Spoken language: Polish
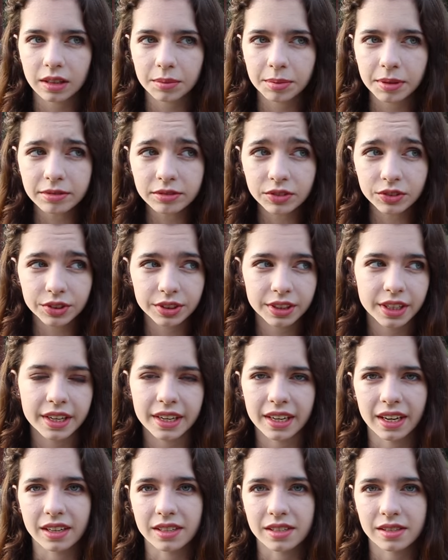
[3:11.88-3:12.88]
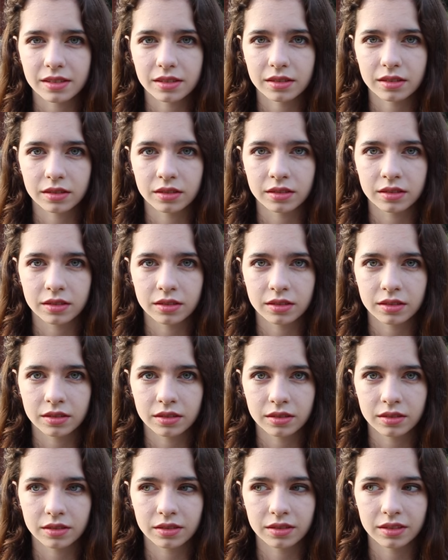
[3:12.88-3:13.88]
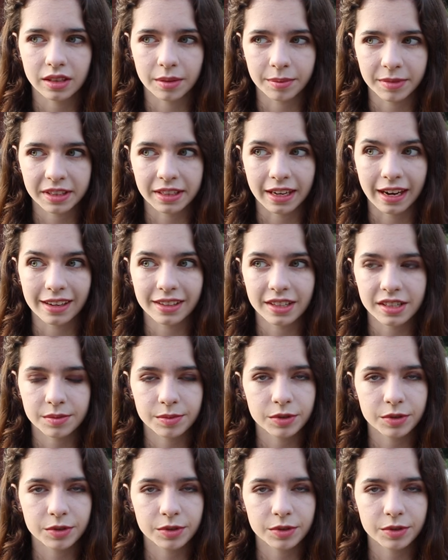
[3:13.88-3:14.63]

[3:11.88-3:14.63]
na pewno nieraz yy, diametralnie